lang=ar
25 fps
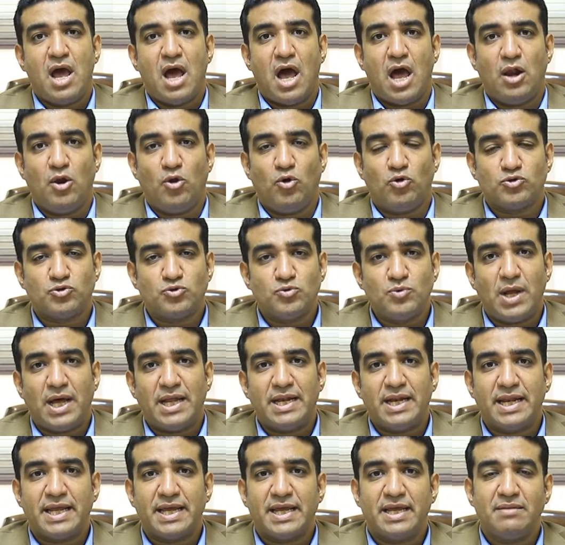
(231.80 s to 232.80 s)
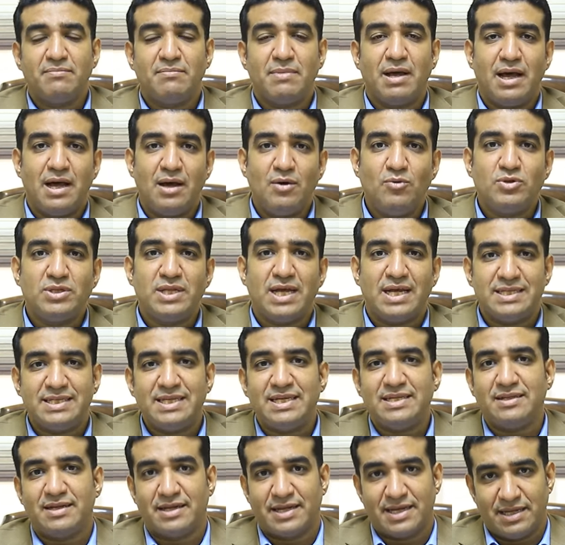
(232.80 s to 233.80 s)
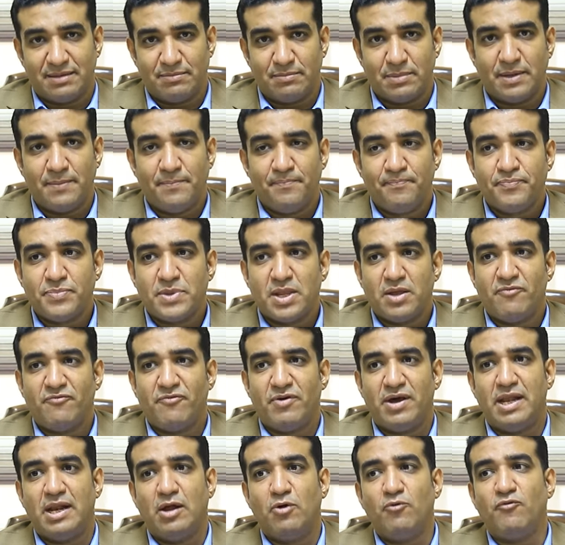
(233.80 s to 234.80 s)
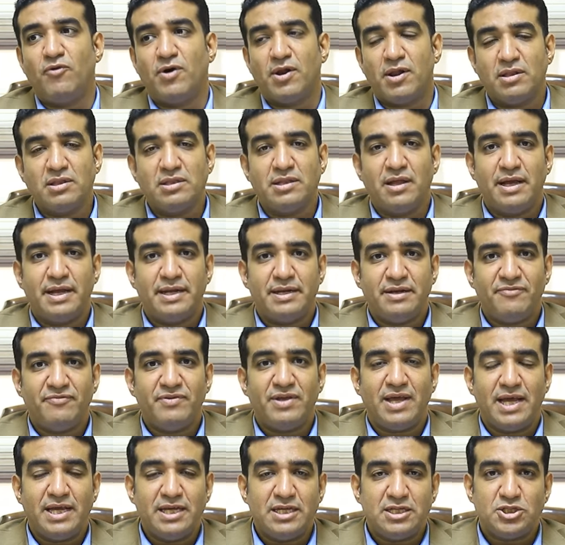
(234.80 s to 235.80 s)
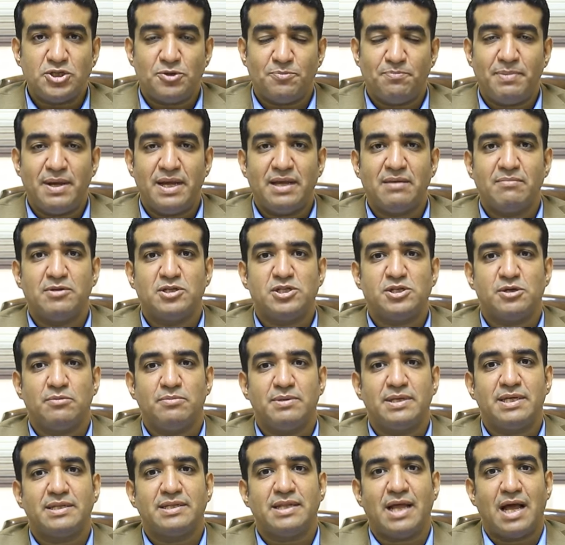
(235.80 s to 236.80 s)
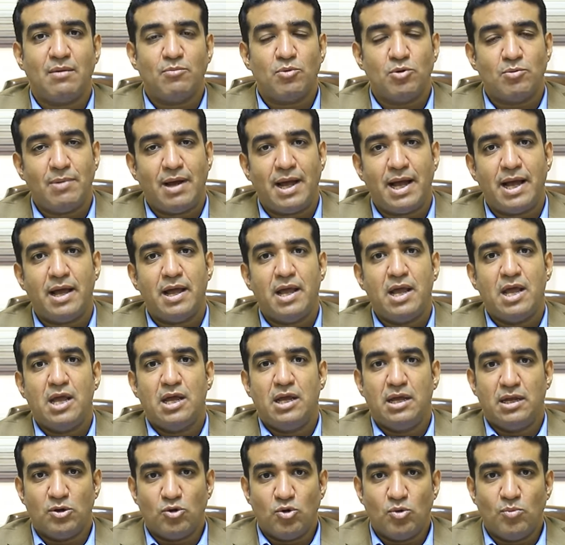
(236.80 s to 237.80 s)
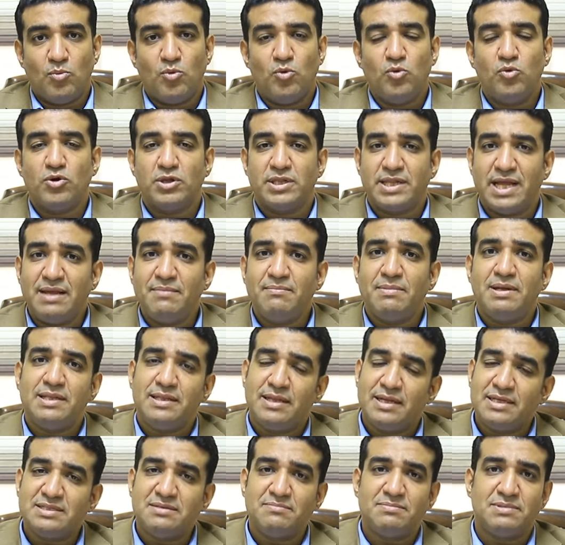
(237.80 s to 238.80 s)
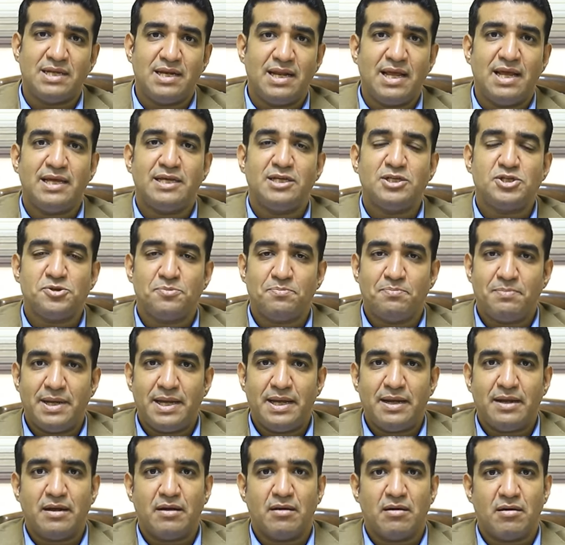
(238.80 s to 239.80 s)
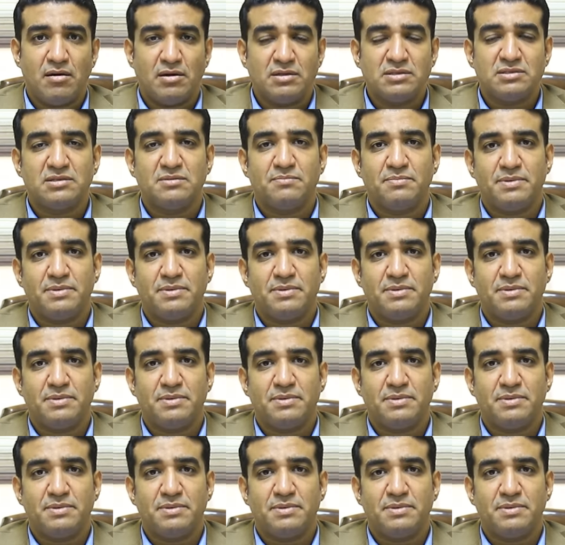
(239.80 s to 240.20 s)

والحصول على الخدمه او تاديه الخدمه. فلو فرضنا ان في اي شباك من شبابيك التعامل مع الجمهور دايما لازم تلاقي شباك خاص